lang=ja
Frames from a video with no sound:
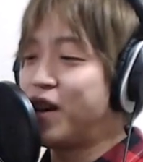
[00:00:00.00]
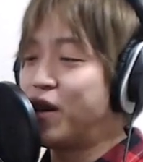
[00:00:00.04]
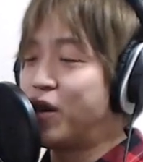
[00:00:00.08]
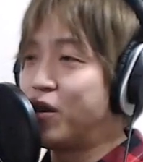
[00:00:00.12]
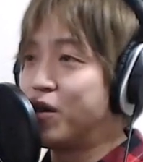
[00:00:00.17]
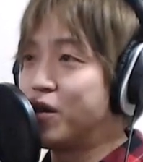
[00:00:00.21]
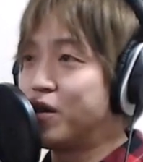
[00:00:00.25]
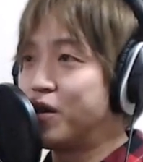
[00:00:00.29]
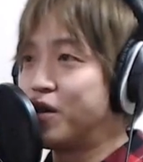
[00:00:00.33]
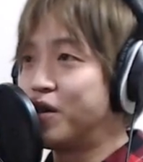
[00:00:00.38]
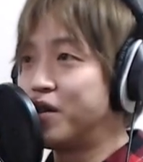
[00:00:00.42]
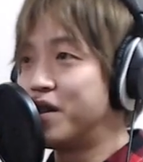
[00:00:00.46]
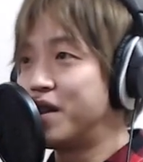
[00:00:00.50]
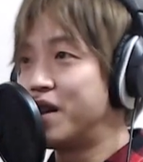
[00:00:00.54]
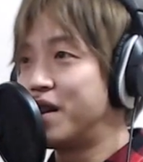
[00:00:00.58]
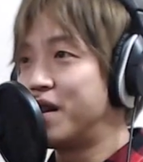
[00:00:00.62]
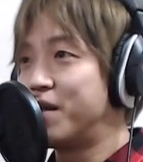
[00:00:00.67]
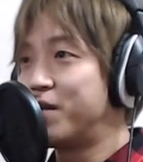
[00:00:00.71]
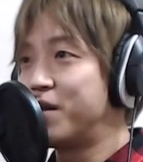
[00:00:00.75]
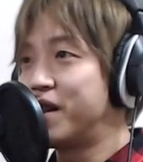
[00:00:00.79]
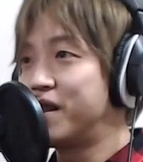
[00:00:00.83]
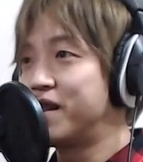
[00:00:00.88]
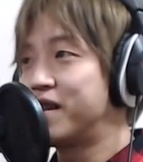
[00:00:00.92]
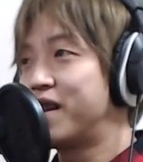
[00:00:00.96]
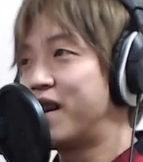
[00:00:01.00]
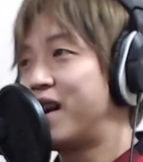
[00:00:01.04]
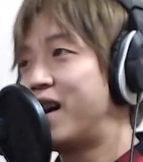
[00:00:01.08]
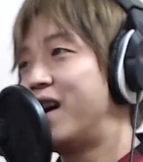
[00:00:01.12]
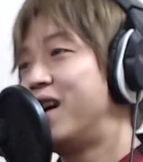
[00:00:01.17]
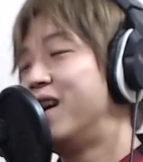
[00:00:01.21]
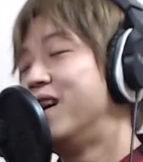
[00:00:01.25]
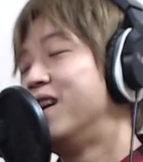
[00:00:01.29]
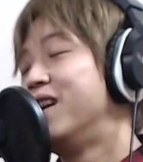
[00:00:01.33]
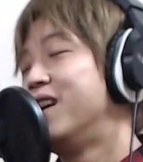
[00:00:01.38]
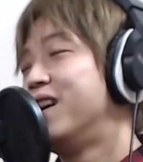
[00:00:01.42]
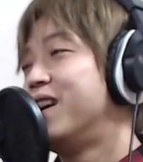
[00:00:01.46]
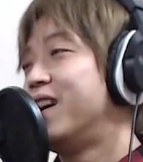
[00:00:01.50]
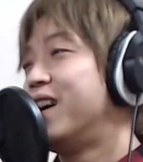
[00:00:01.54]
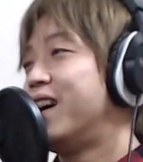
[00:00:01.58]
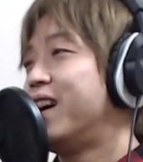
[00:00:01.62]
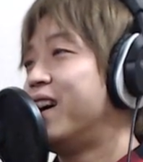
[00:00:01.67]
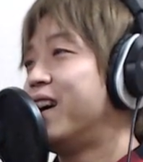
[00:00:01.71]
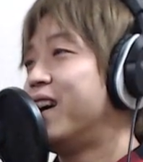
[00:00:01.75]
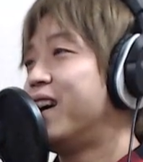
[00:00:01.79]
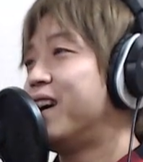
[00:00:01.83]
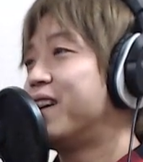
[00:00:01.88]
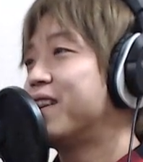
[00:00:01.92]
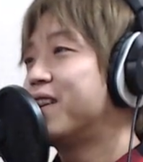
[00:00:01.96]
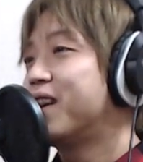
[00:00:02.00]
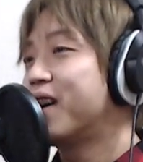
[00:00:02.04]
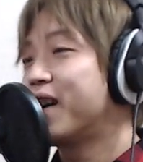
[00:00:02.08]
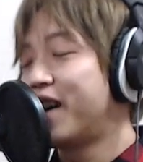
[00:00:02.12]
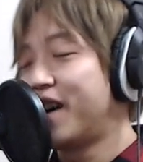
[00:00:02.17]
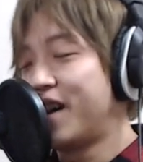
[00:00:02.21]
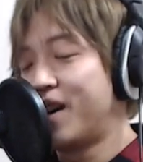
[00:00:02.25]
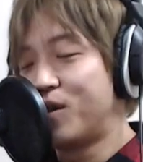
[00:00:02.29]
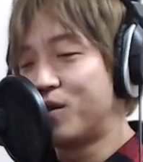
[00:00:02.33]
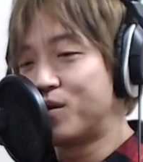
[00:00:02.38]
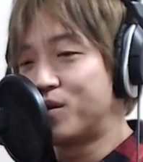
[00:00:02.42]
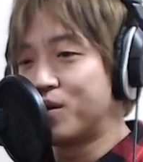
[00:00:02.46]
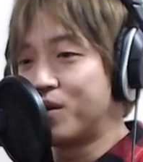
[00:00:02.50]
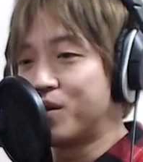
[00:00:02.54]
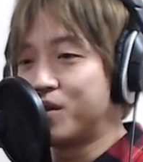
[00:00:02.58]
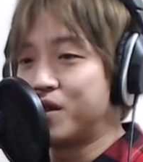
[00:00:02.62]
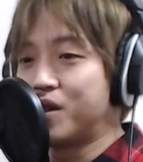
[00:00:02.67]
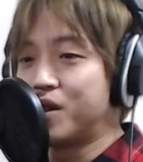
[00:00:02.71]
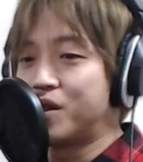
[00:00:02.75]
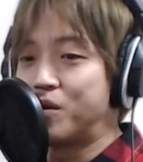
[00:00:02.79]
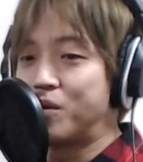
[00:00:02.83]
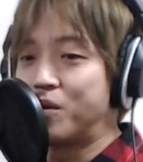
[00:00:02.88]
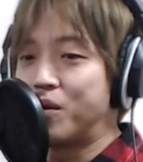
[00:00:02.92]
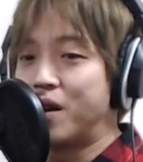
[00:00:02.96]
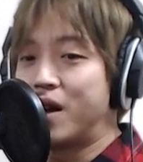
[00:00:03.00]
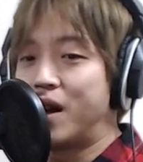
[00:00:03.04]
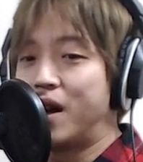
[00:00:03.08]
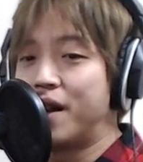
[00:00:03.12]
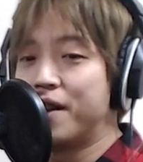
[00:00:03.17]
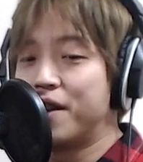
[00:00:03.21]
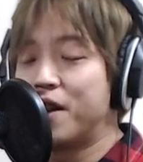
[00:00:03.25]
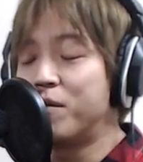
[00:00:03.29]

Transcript: 本当に皆さん、えー、いかがお過ごしでしょうか。